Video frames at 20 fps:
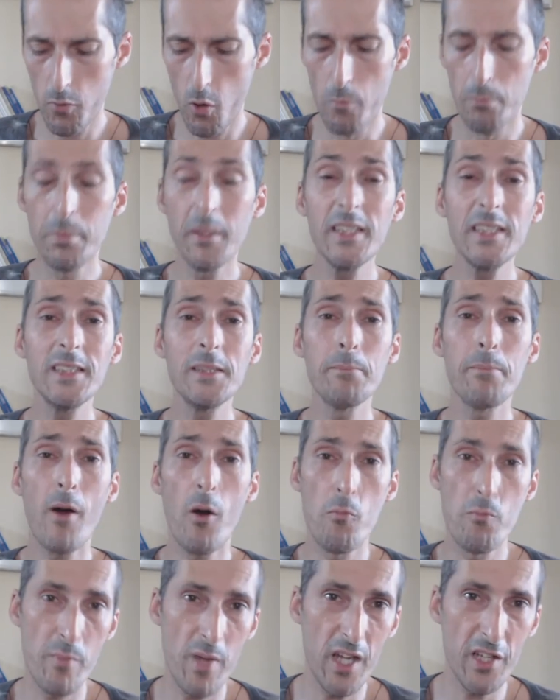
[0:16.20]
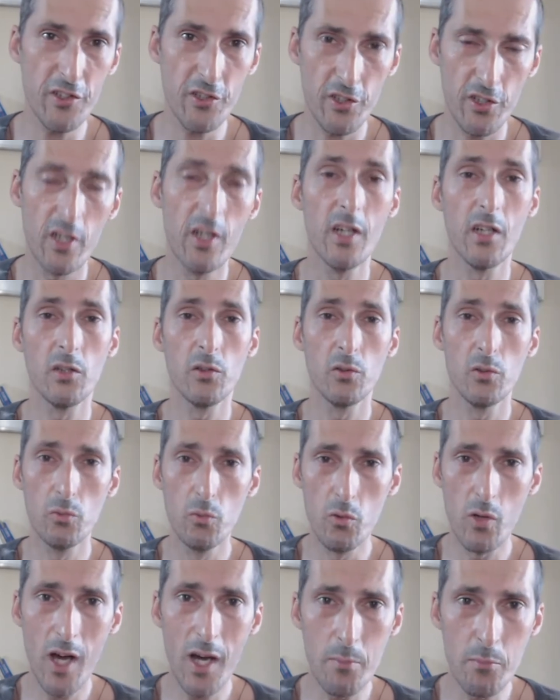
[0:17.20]
Bom, principalmente
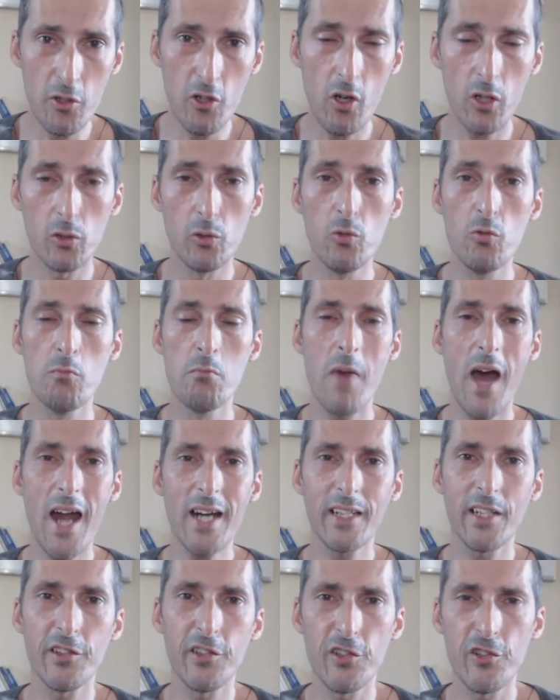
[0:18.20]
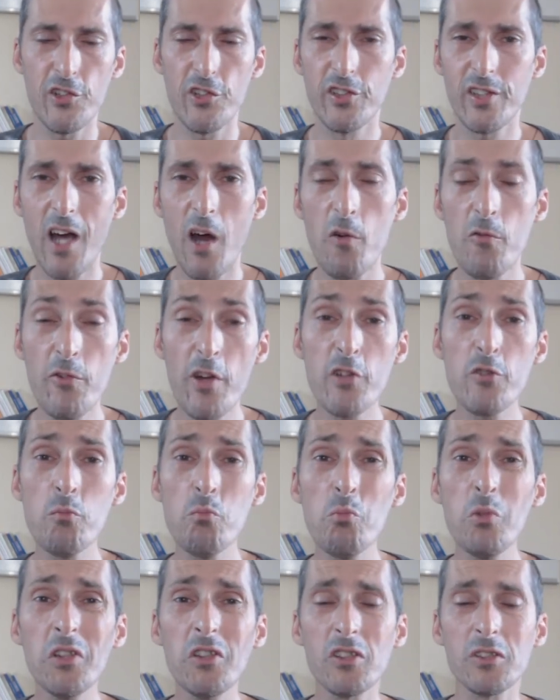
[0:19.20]
no ramo que eu atuo, marketing digital, eu vejo
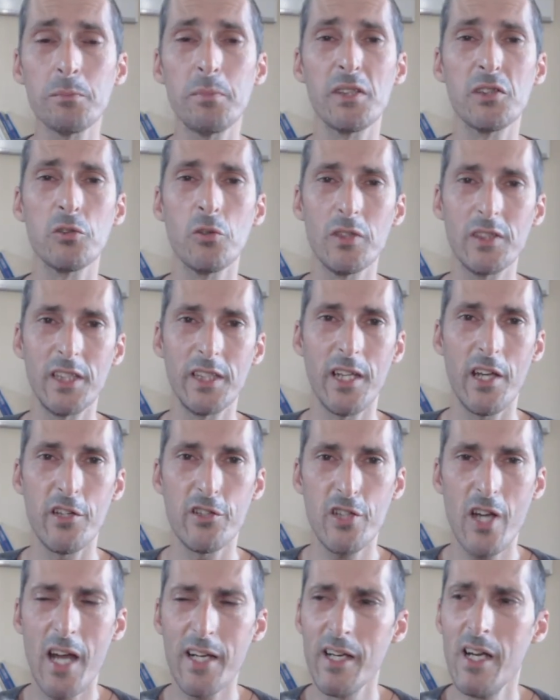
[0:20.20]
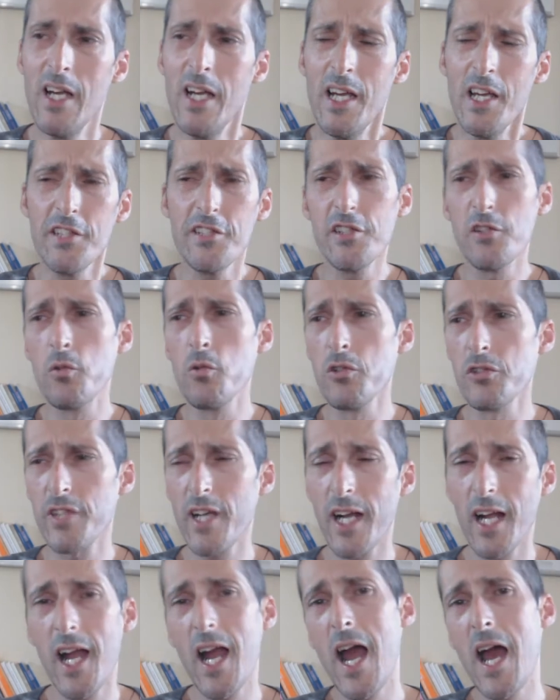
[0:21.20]
muitas pessoas se queixarem: esse
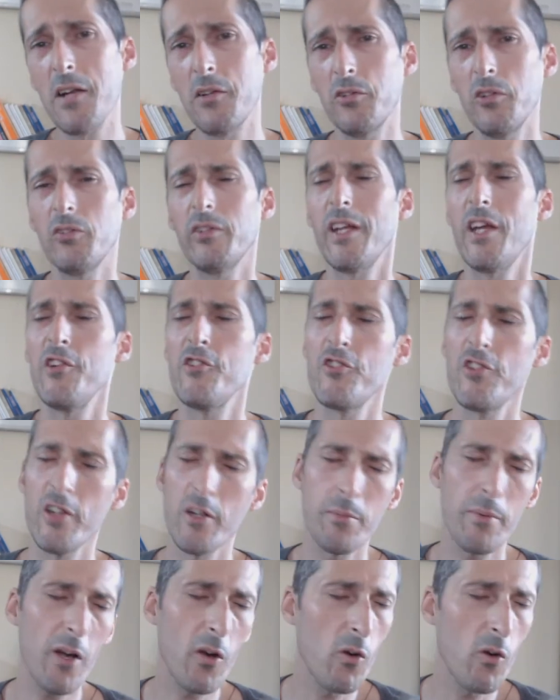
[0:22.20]
curso é caro, eu não tenho dinheiro